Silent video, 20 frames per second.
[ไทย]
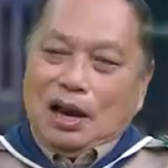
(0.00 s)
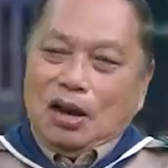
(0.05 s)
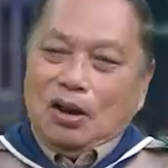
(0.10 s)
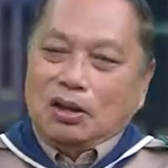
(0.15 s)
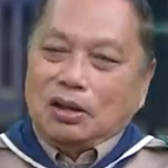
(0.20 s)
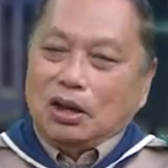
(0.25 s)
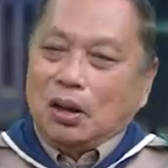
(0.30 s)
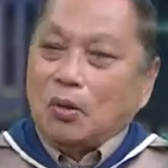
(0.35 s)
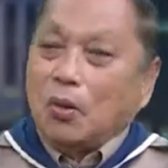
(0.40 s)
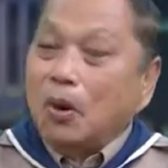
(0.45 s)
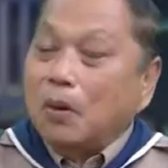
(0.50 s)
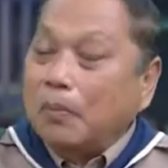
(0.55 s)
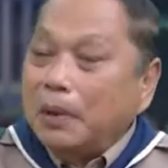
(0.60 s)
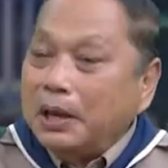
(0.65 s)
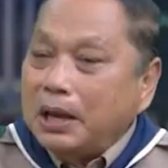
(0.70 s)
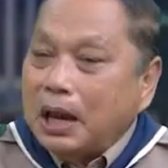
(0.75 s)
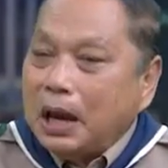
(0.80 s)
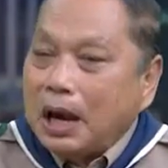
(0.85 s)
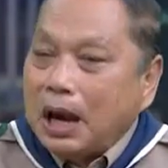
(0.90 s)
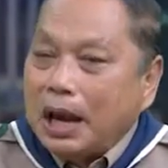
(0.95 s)
เราก็จะขนไป
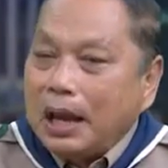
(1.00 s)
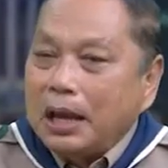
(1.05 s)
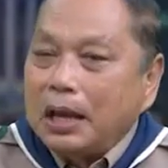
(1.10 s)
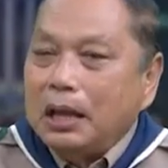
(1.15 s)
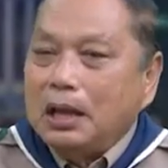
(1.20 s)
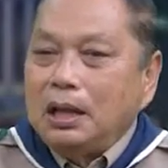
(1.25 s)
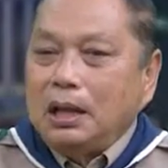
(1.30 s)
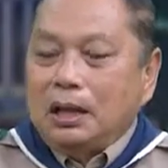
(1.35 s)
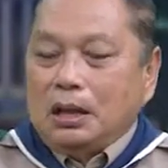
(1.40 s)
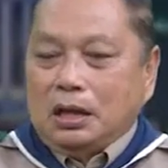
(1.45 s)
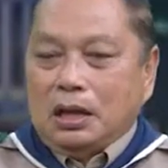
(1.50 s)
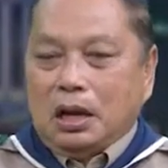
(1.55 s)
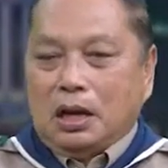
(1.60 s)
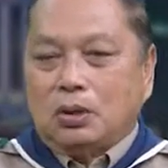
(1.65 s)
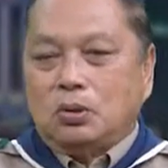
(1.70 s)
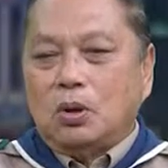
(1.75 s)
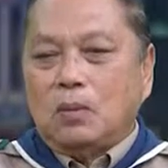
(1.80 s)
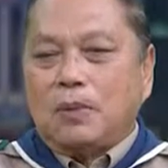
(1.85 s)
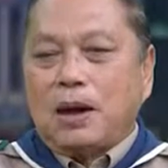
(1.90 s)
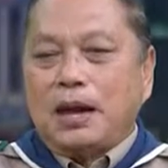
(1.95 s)
ยังไงอย่างก
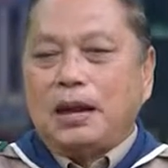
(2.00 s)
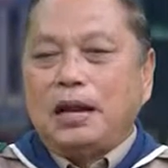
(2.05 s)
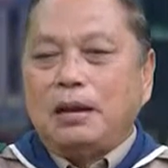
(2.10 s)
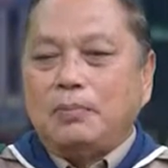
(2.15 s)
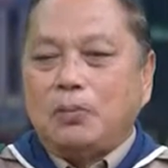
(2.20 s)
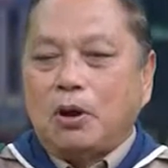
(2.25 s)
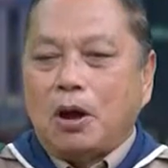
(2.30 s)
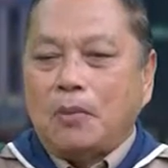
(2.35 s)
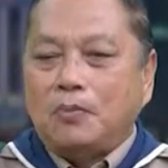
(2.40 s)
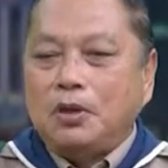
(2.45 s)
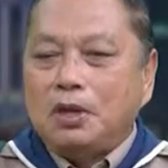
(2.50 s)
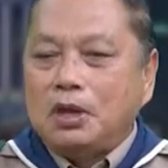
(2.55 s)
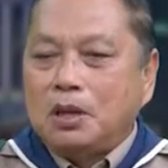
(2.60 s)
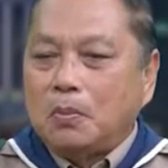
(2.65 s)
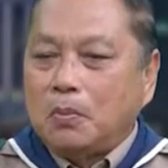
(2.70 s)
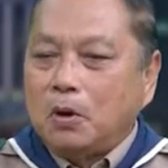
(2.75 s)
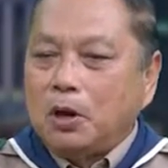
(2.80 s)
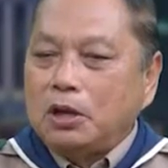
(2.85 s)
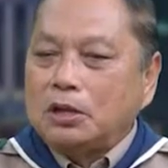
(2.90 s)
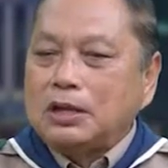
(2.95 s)
ระทรวงพาณิชย์พร้อมที่
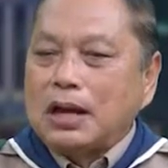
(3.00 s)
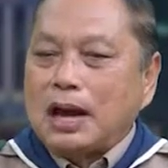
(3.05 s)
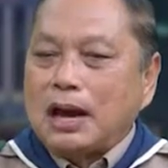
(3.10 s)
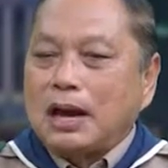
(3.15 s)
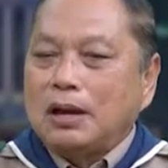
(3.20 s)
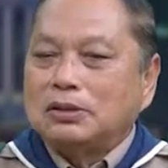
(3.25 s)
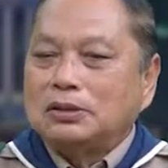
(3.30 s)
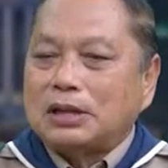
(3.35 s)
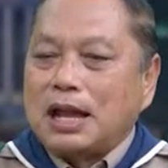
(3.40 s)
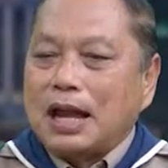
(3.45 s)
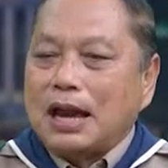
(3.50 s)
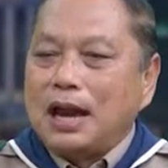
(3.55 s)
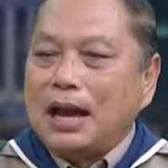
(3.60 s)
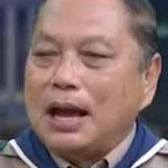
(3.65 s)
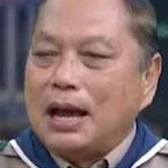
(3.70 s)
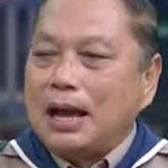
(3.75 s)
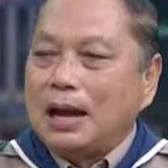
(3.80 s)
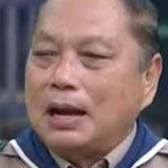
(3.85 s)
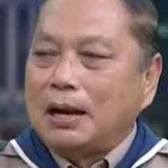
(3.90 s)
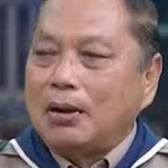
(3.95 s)
จะบริจาคข้าวสาร
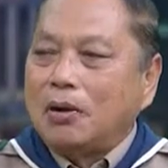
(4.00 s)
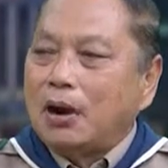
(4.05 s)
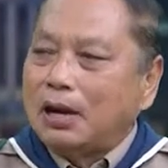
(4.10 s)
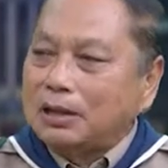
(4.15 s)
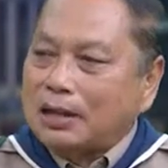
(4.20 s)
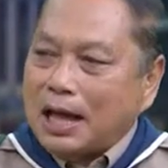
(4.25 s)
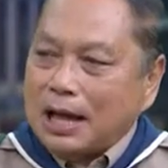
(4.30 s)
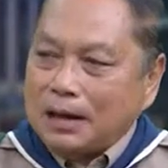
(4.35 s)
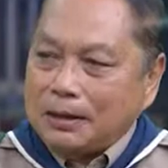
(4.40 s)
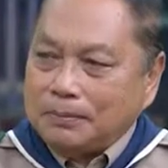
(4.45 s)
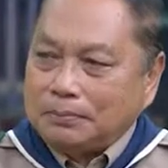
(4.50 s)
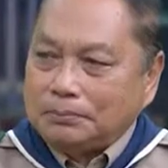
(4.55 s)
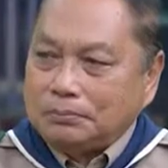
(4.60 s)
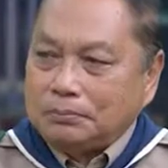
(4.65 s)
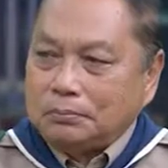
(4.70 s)
ห้าร้อยตัน